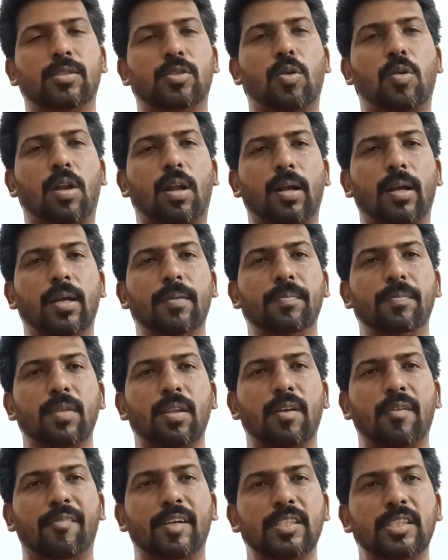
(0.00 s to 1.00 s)
சொல்கிறாங்க
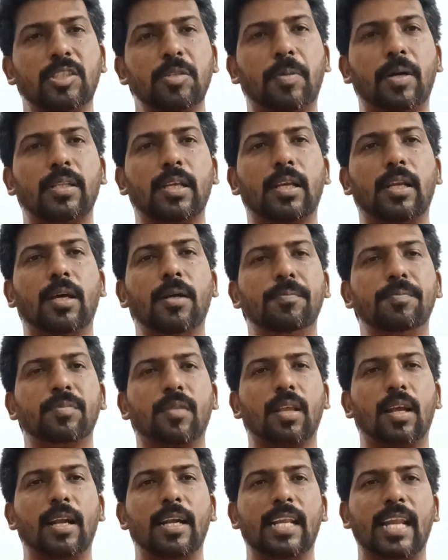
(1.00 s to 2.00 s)
ஃபஸ்ட்டு பார்த்திங்கன்னா
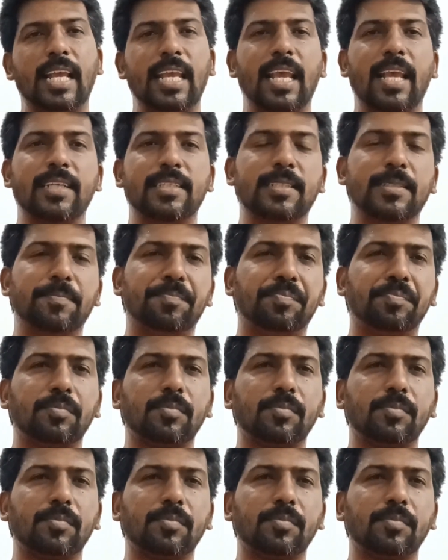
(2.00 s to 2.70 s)
ட்ரை ஐஸ்